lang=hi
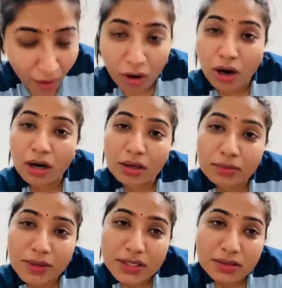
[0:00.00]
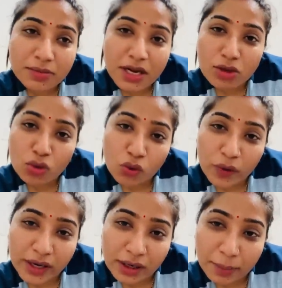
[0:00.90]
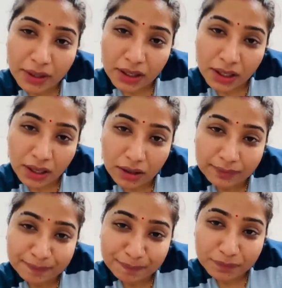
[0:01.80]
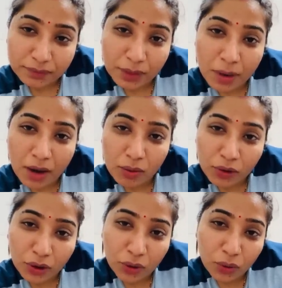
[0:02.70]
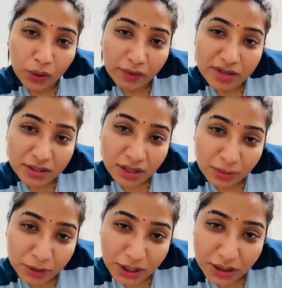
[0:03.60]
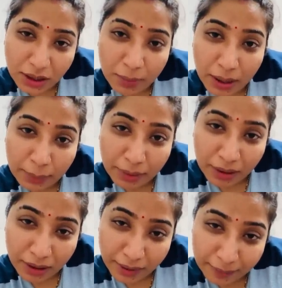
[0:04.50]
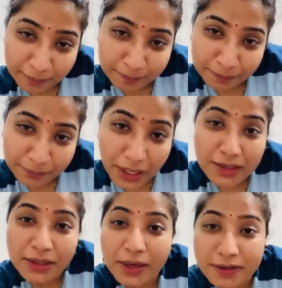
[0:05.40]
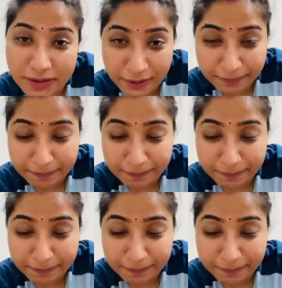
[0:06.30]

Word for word: और बस मेरा दुख वही नहीं पटा नहीं रहा बीमारों के लोगों के वजन कम हो जाते हैं हमारे बढ़ रहे हैं ऐसे कैसे